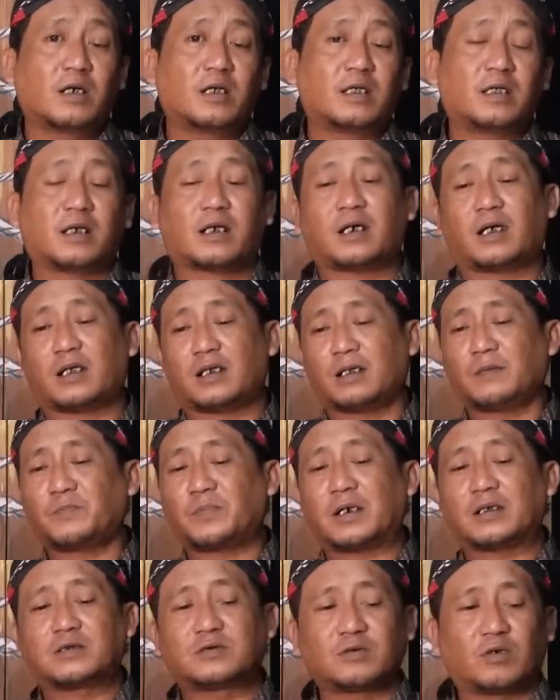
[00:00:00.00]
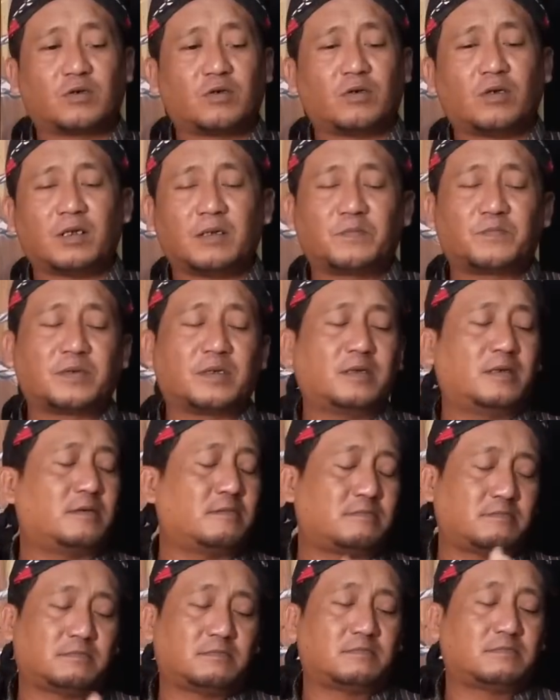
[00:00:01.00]
Ya karena Pak Joko lebih
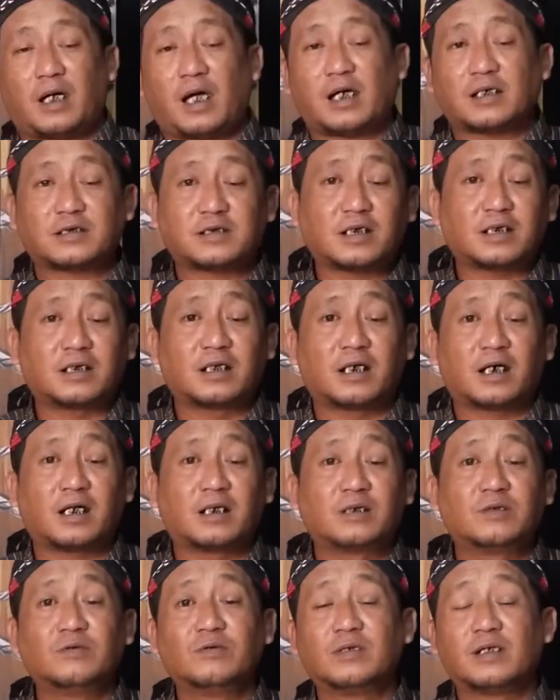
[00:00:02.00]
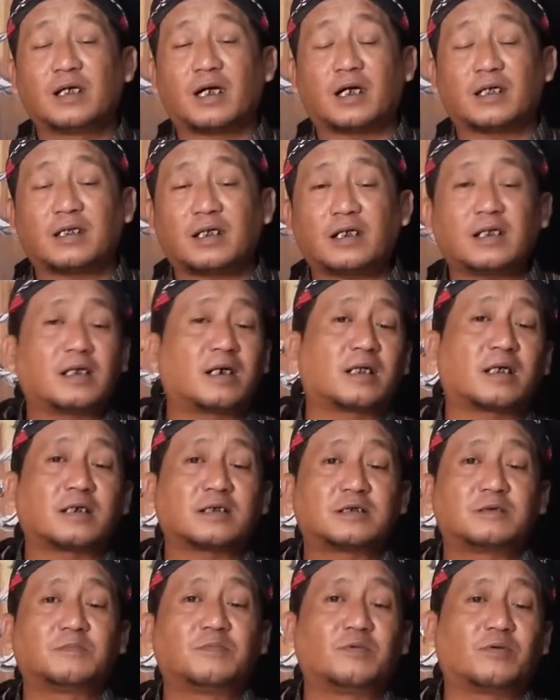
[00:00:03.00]
asik dengan dunianya, dengan
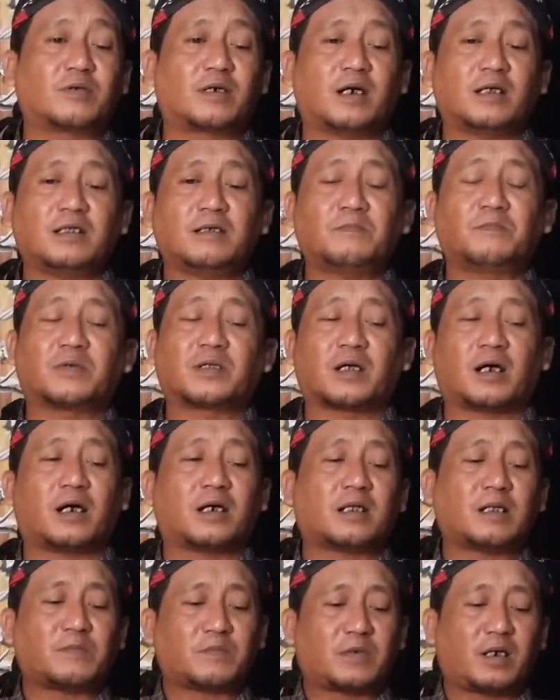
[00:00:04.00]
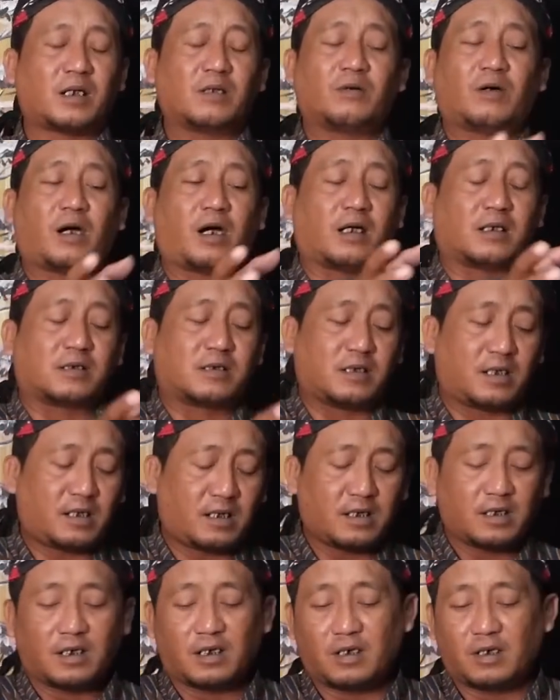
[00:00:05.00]
kesibukannya berharap kalau
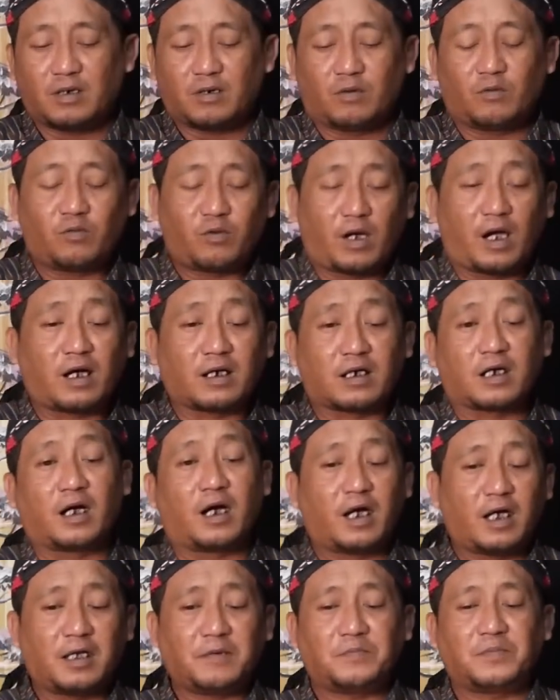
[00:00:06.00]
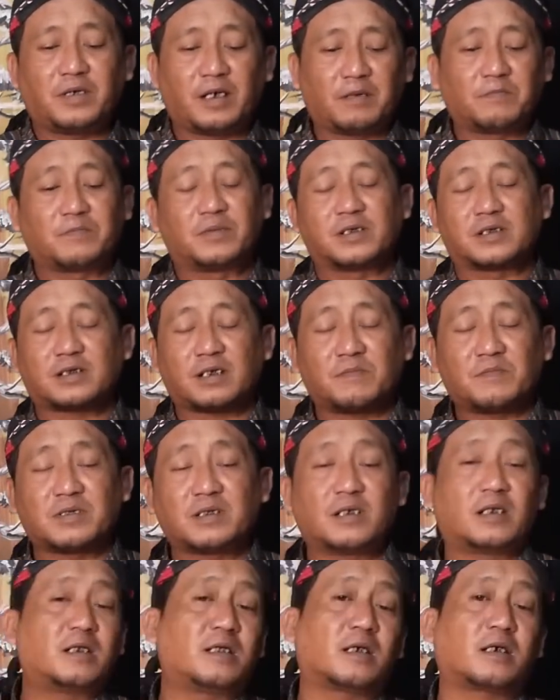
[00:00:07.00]
ada uang gaib yang bisa
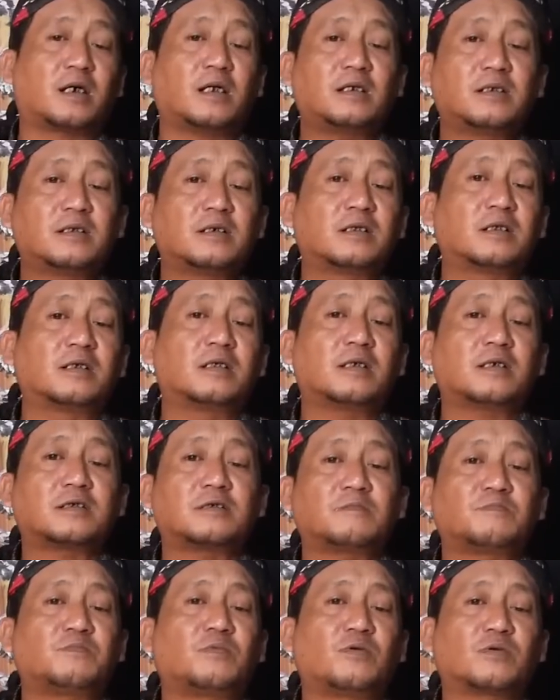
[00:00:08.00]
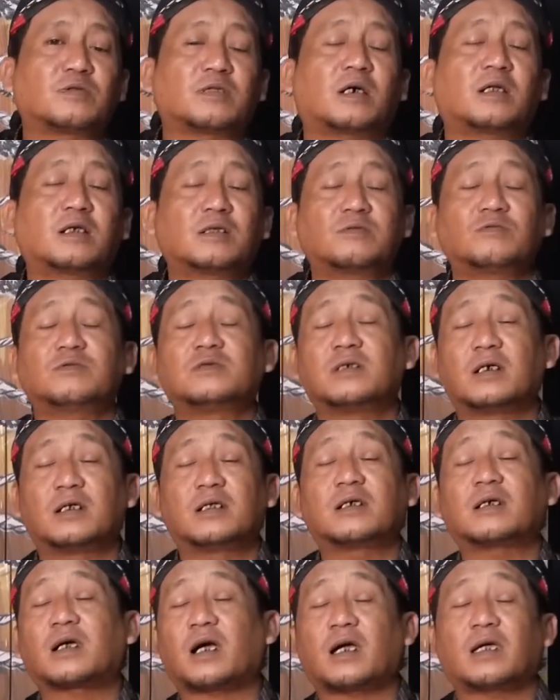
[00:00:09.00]
menjadikan dirinya spontan itu
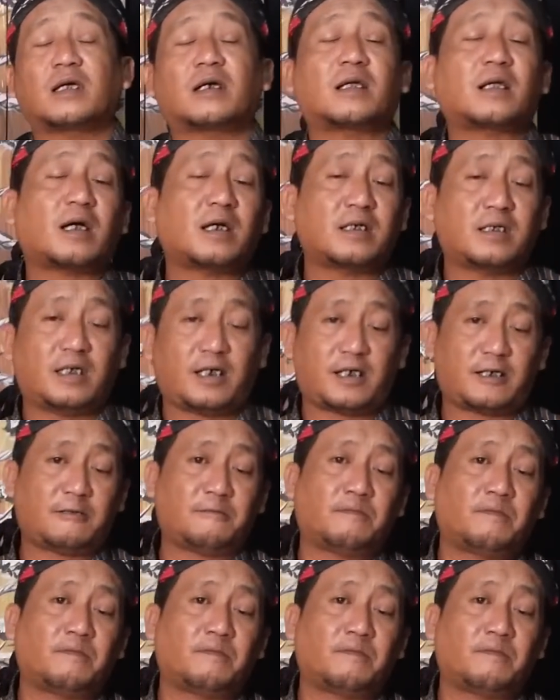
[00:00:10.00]
jadi kaya raya.